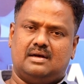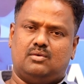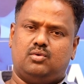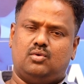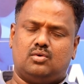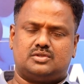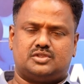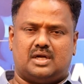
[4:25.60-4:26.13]

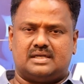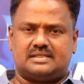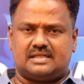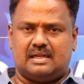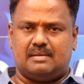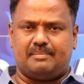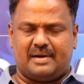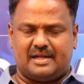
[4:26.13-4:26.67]
ஹூக்
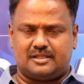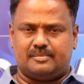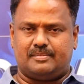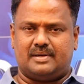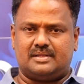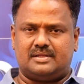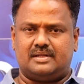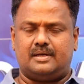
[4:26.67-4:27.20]
ஷாட்ஸ்லாம் பார்த்து
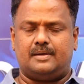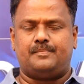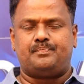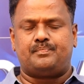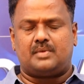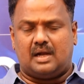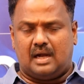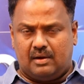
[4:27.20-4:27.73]
பார்த்து
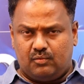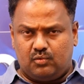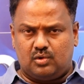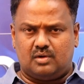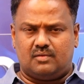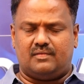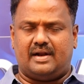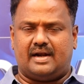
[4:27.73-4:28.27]

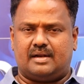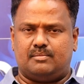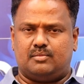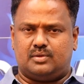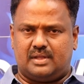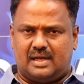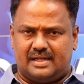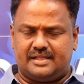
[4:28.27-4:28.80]
அவங்களும் விளையாடும்
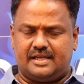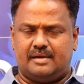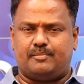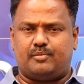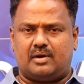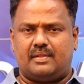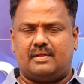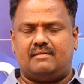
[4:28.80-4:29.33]
போது அதே
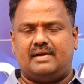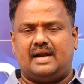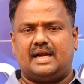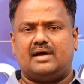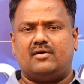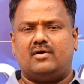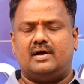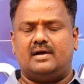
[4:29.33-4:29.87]
போல் தான்
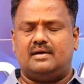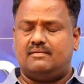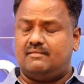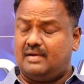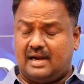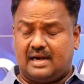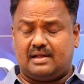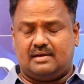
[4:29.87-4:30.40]
விளையாடாங்க
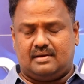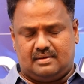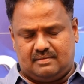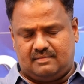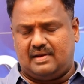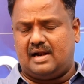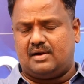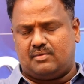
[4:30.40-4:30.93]
விளையாட
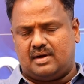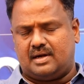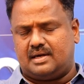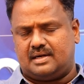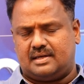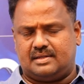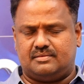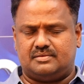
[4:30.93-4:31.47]

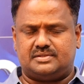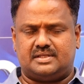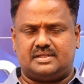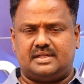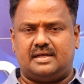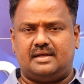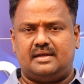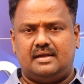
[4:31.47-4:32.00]
விளையாடுவாங்கன்ற
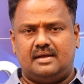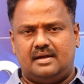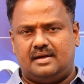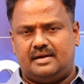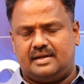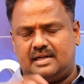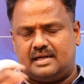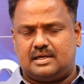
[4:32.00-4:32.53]
விஷயத்தை
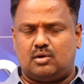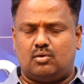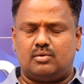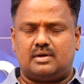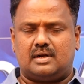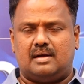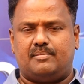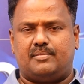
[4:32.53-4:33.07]
நீங்கள்
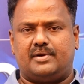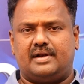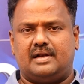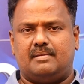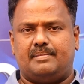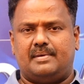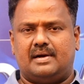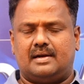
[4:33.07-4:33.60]
கிரவுண்டுக்கெலாம்
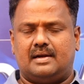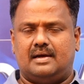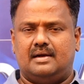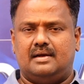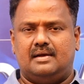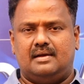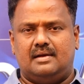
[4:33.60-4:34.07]
போனீங்கன்னா பார்க்கலாம்